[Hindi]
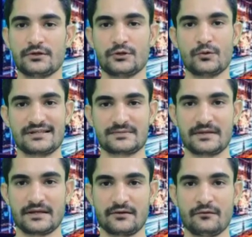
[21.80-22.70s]

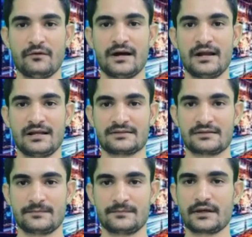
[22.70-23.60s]
यूएसबी के
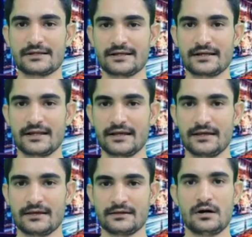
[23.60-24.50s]
वायरलेस कैसे करेंगे